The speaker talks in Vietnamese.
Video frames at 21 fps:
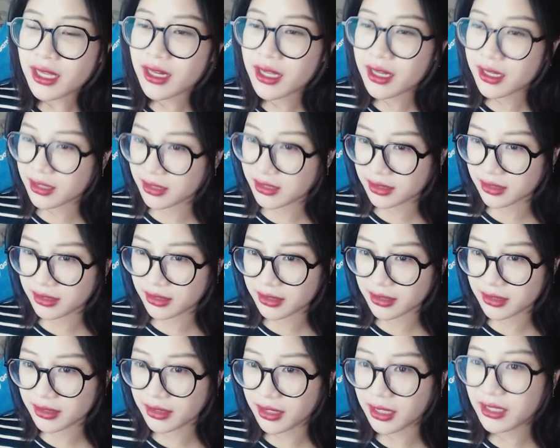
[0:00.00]
là
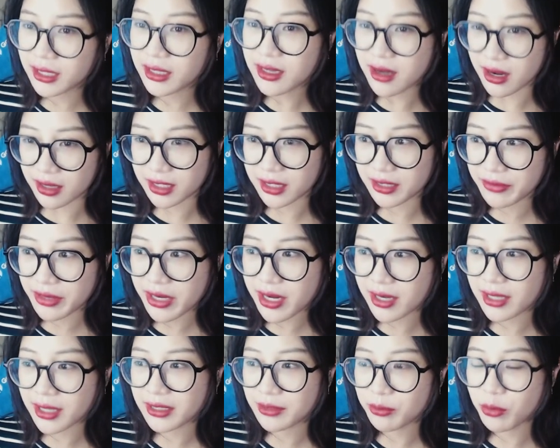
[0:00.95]
lý tưởng thì vẫn
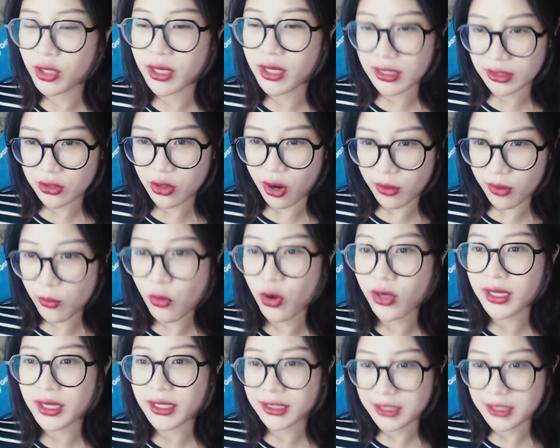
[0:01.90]
là lấy, muốn lấy có muốn lấy